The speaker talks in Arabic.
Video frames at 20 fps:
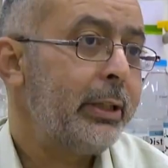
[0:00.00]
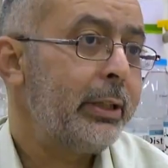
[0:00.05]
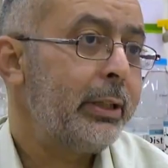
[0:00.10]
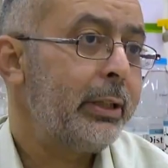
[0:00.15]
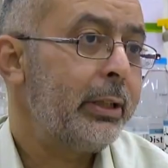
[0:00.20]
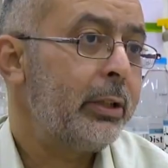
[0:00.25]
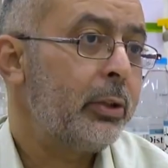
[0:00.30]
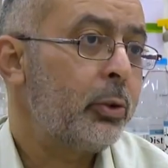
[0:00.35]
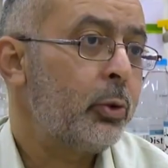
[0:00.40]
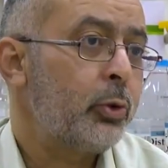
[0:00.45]

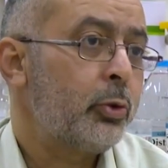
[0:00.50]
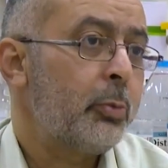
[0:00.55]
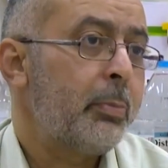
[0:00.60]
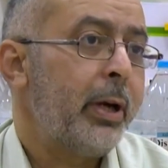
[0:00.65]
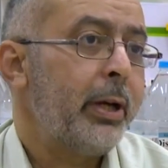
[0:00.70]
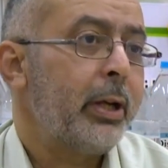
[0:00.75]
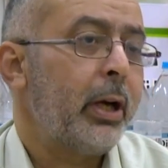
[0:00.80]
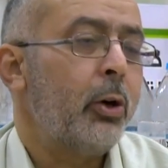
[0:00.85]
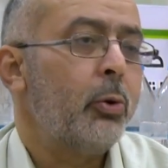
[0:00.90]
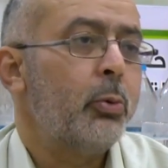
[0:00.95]
الكتب
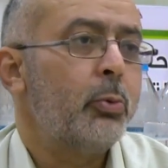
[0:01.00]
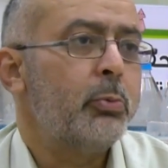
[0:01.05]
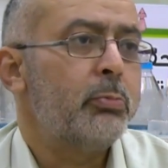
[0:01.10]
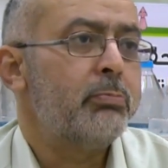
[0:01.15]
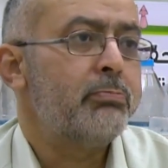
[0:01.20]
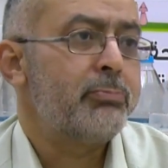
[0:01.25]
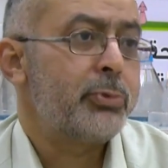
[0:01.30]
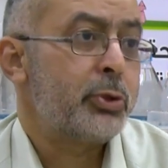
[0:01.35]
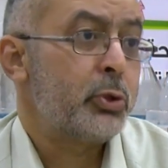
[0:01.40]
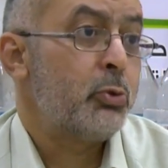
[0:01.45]
هاي او
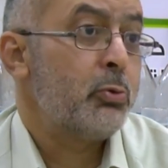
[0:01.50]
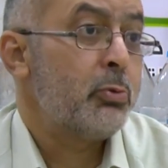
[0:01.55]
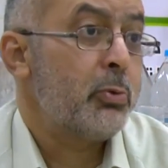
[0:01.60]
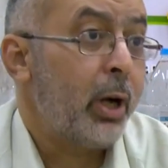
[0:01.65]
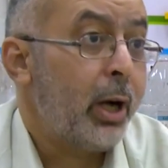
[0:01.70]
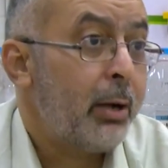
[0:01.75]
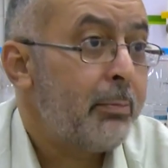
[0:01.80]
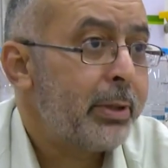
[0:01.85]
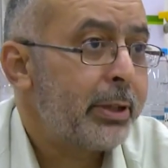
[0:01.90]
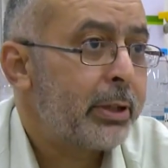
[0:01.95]
شو
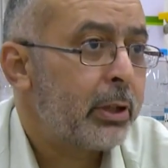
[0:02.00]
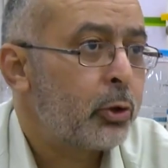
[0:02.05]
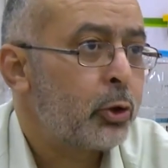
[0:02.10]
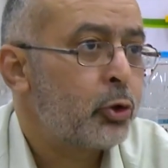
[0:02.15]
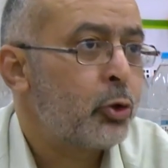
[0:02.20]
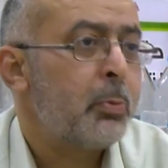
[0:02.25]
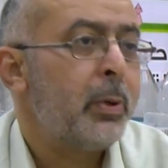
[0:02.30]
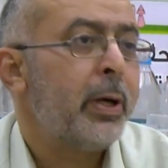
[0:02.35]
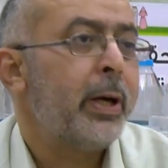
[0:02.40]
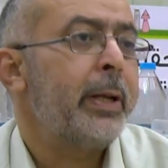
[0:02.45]
عملت
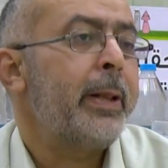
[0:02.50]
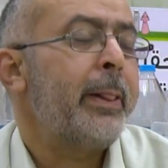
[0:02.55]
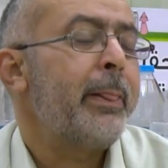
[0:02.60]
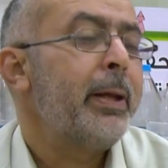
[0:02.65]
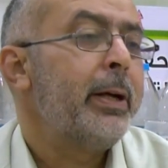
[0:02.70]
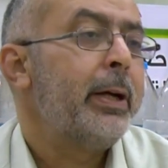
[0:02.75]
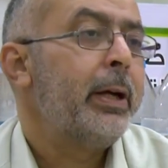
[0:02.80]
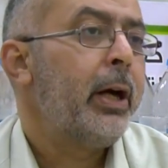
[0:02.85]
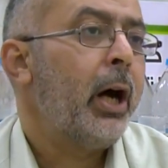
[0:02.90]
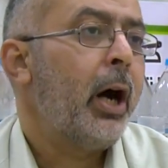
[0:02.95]
الكتب هاي
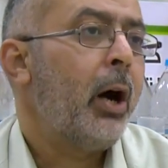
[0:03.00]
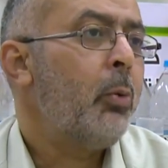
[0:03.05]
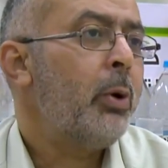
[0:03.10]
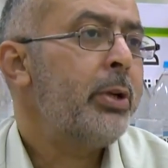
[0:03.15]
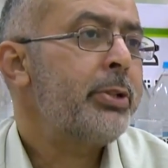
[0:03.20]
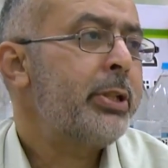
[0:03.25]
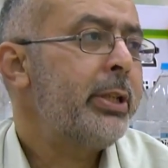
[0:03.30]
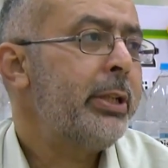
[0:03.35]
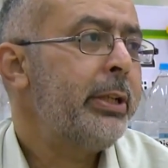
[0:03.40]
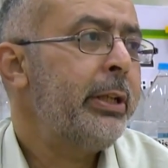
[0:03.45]

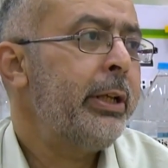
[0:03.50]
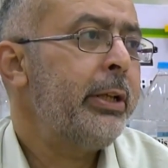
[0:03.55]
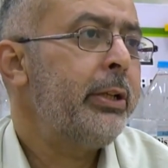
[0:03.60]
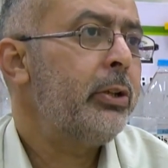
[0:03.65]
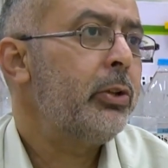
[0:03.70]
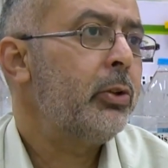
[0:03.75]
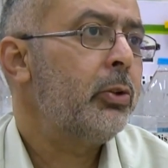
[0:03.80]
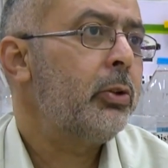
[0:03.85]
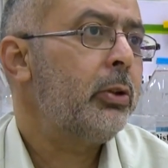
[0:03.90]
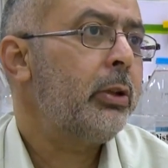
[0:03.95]
اول شيء
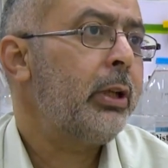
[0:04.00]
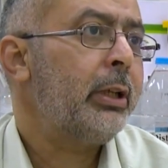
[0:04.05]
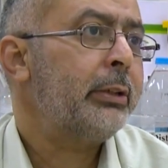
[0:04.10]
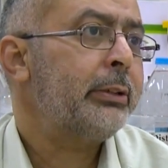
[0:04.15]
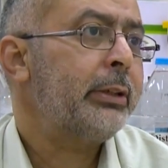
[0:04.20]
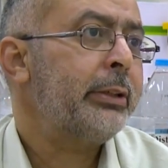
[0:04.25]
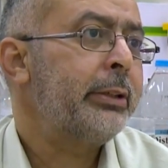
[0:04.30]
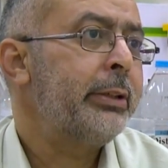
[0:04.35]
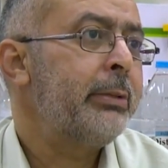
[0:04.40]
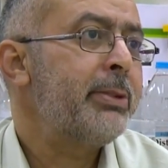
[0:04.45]
انه
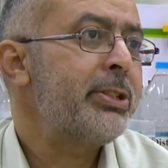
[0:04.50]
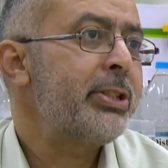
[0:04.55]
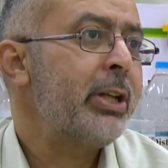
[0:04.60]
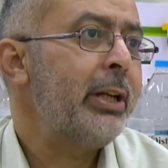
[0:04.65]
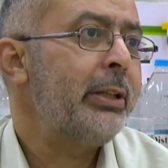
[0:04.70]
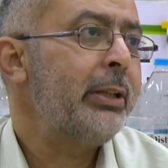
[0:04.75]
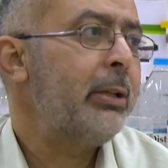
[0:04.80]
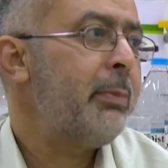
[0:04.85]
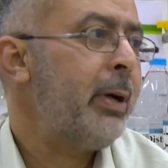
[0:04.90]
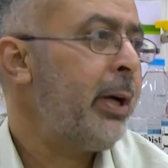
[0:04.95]
اعطتني
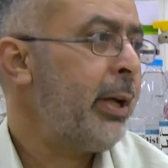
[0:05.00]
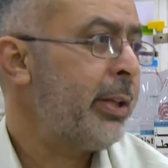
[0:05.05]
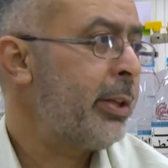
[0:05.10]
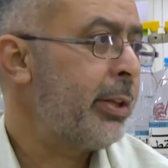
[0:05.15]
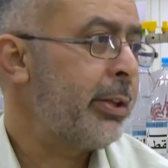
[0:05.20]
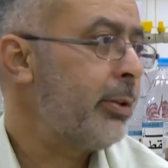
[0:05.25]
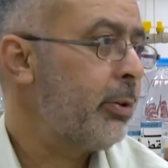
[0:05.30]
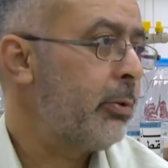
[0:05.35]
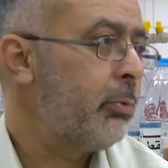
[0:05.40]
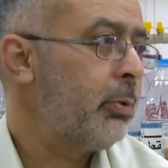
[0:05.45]
مجال
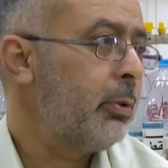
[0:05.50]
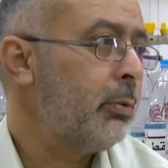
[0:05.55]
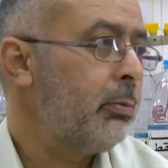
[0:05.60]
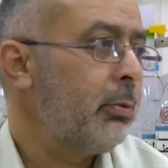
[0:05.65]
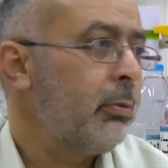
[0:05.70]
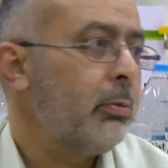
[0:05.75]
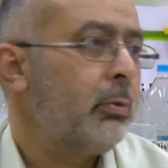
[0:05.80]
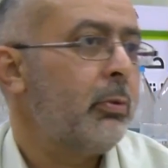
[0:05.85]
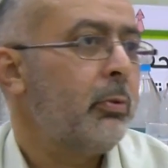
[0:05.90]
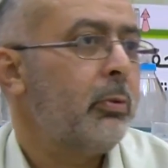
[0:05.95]
للبحث
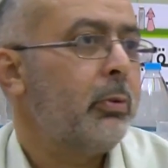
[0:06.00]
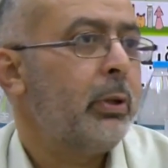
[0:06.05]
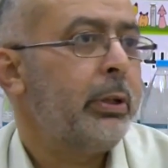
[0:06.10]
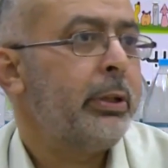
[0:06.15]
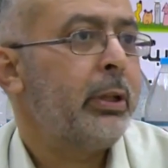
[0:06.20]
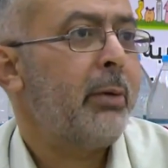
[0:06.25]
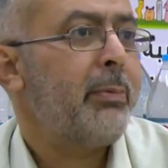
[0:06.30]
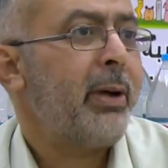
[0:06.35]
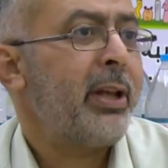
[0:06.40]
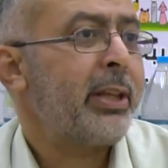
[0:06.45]

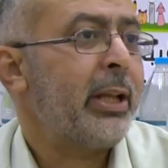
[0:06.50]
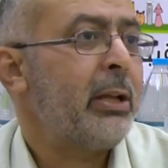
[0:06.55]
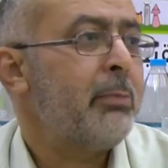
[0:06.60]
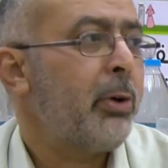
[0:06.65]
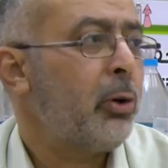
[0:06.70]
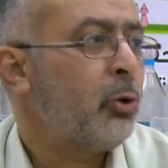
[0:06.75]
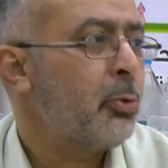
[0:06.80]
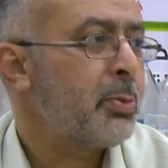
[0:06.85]
وان ابحث عن المعلومه